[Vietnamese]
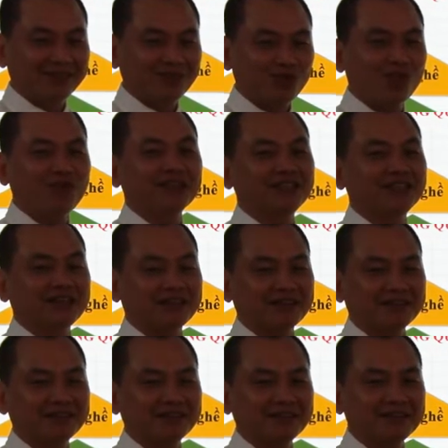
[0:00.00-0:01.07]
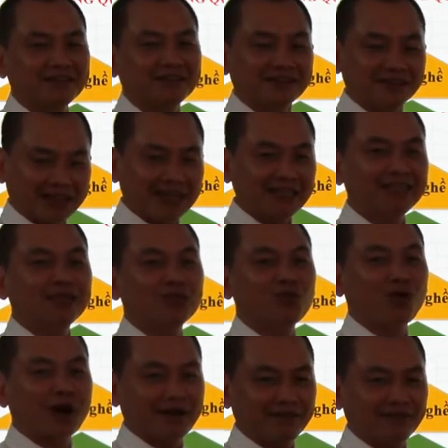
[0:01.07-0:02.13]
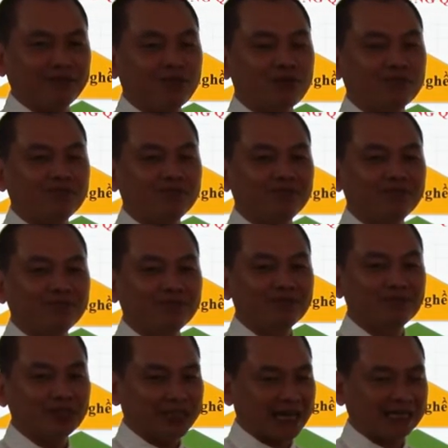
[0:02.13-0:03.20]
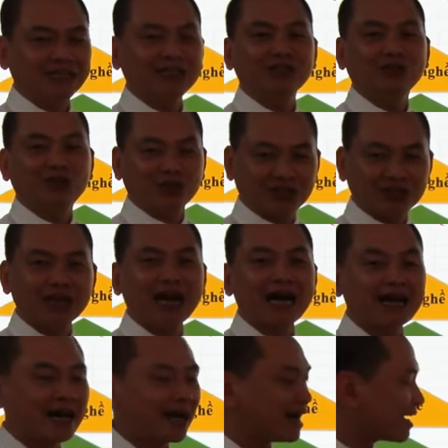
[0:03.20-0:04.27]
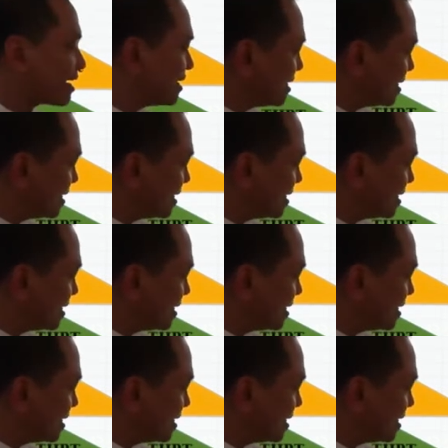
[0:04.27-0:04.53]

của vật chất, giá trị của hạnh phúc, giá trị của sự an lạc.